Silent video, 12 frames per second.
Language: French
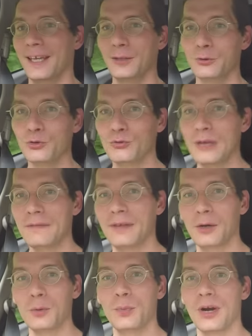Et donc je voulais
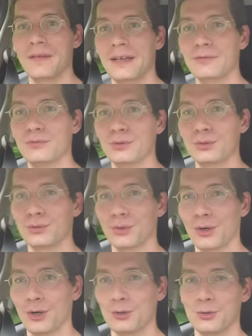faire le point avec vous
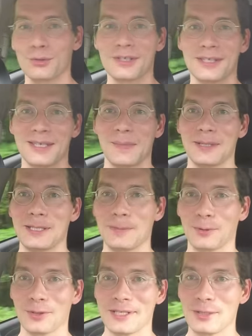sur, euh, ce qui s'est passé
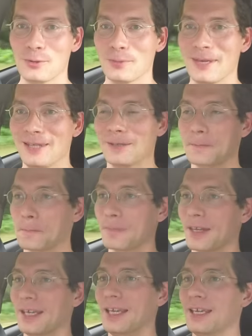pendant cette semaine
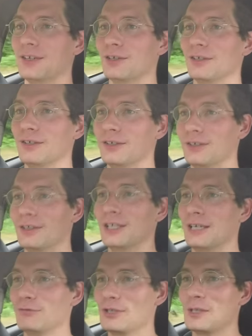euh,
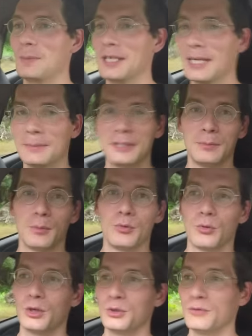et, vous expliquer un petit peu
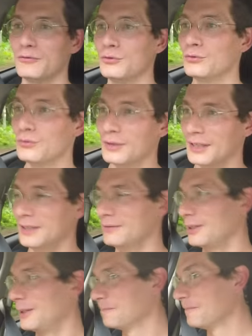pourquoi je suis venu et
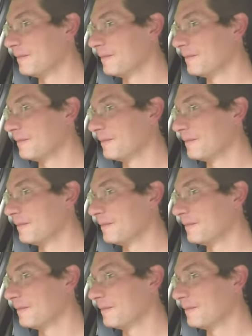voilà.